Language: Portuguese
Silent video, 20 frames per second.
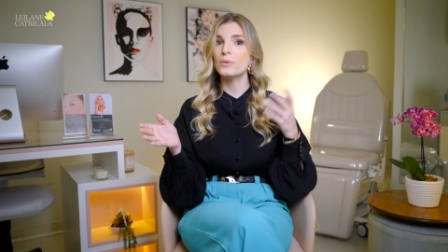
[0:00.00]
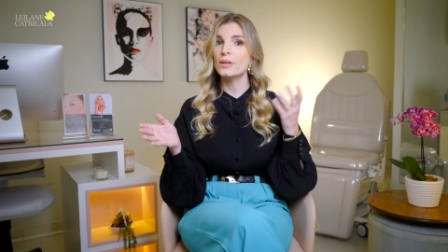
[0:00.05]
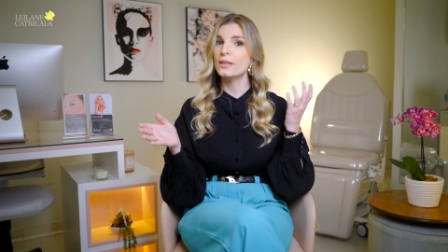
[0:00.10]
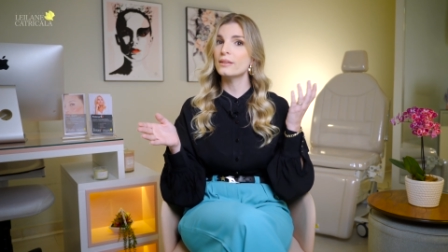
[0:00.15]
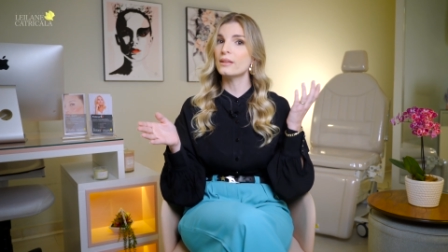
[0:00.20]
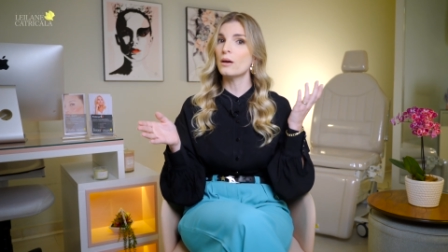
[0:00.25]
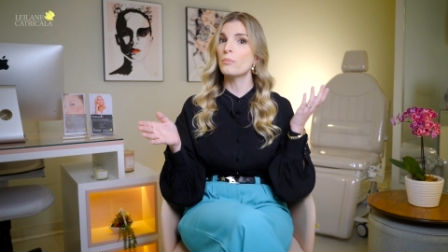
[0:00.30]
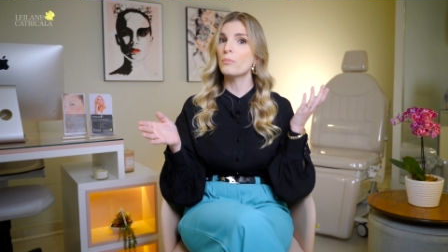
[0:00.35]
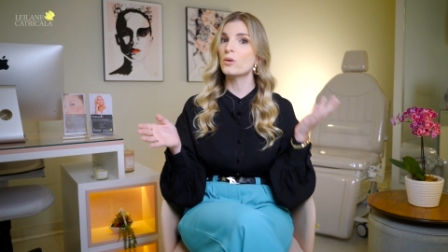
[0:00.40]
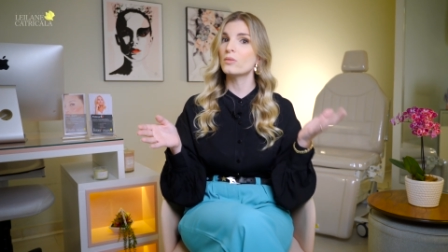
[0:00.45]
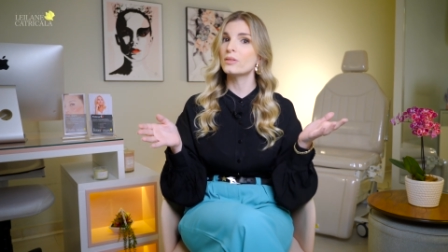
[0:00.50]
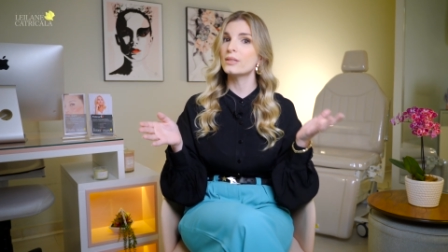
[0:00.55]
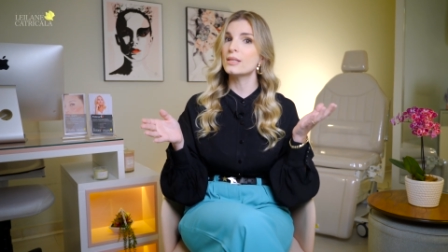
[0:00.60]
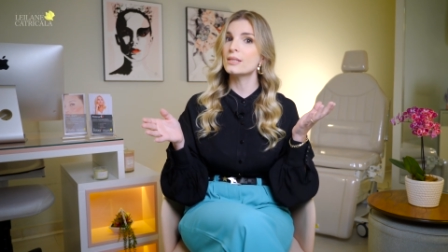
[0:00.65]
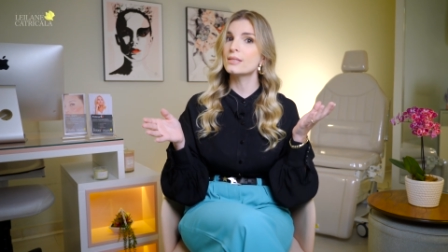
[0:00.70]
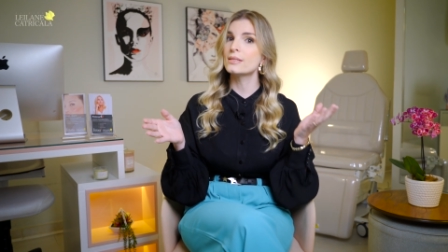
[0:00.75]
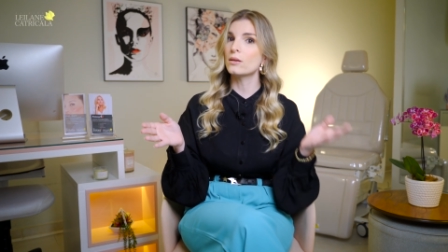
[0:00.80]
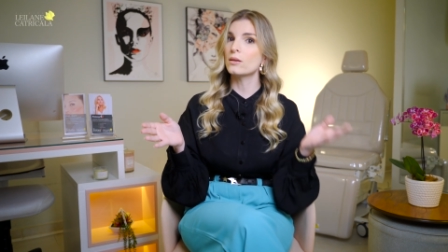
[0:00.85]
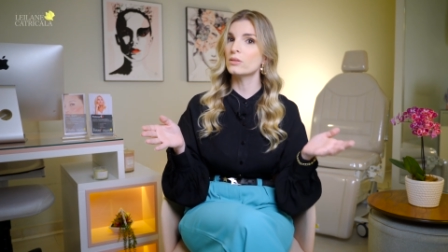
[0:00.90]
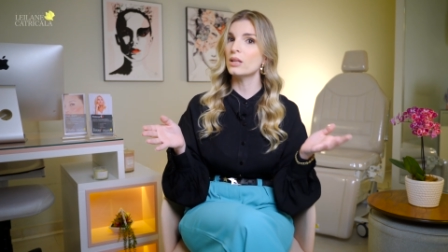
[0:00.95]
e na
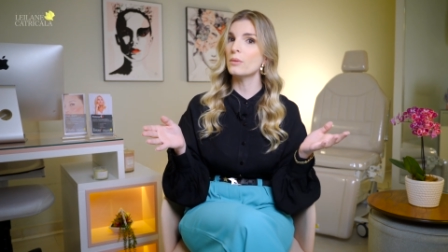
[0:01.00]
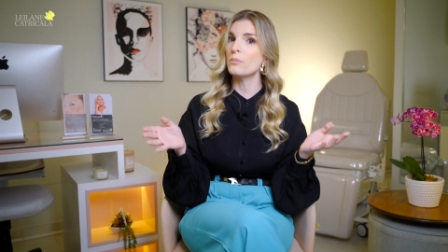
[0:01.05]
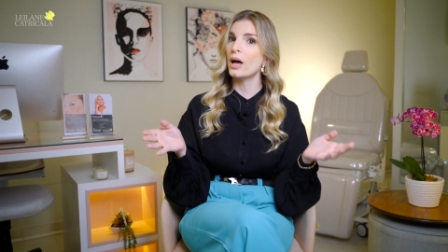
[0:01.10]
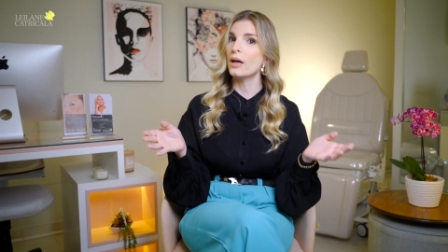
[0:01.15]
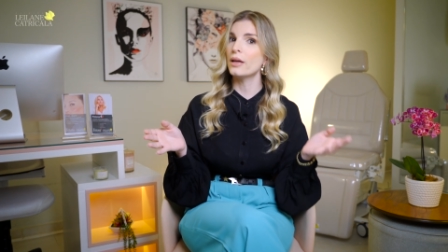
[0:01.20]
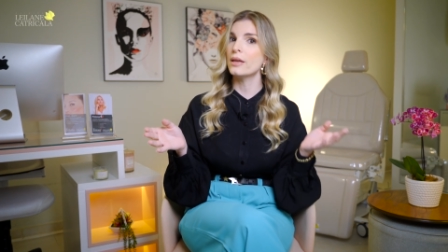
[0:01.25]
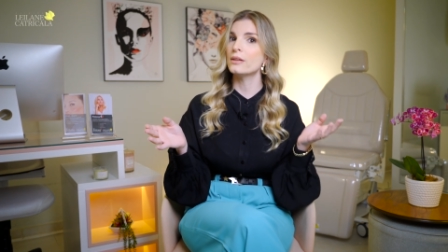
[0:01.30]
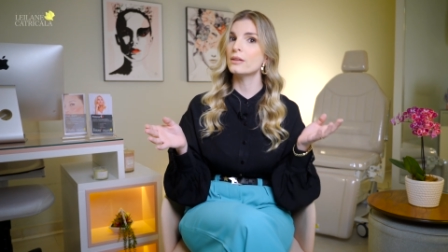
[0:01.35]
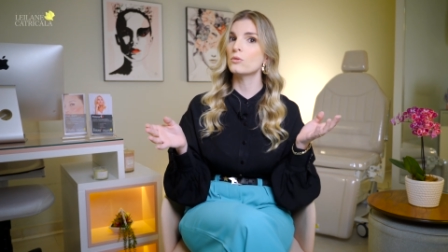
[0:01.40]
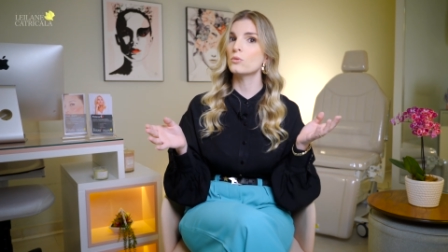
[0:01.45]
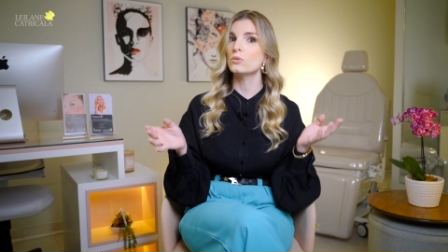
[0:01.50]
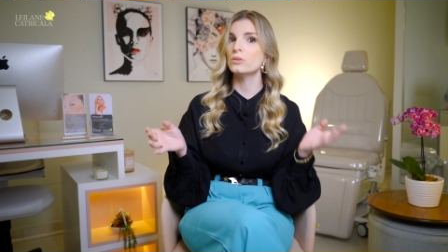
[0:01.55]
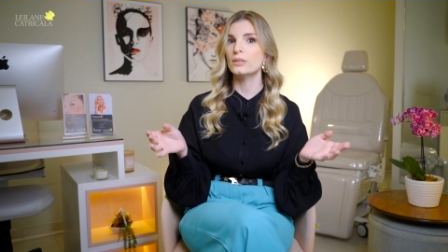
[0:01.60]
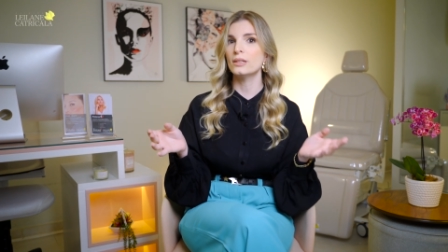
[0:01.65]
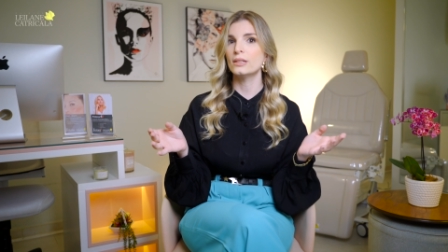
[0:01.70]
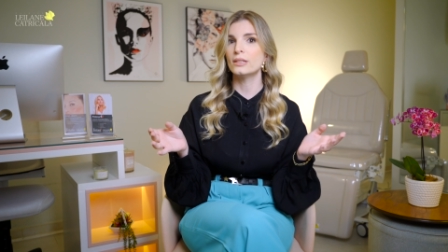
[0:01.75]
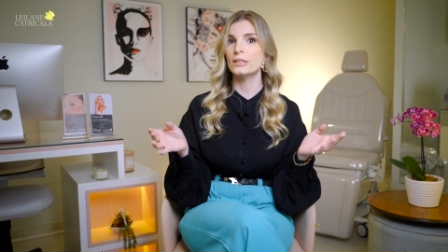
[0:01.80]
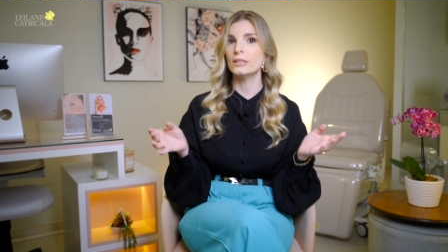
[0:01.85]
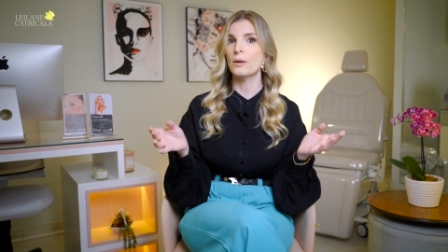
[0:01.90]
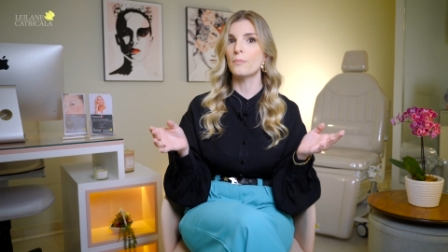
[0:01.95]
proteção da barreira
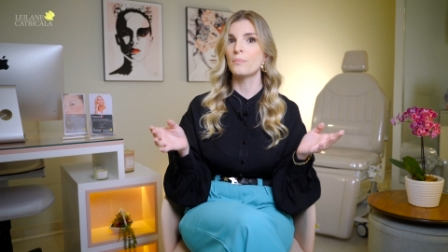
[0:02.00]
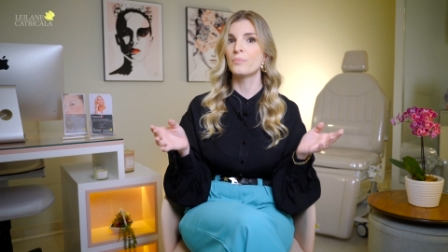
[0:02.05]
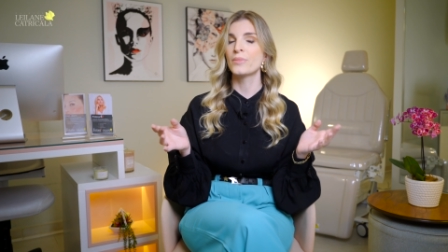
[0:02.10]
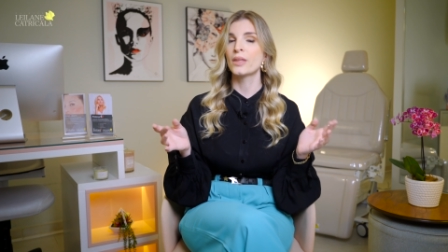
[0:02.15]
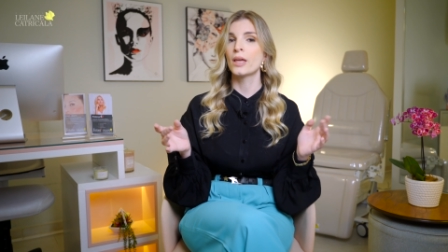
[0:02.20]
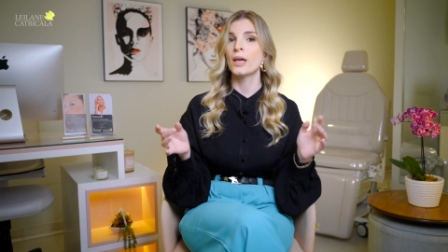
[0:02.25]
cutânea.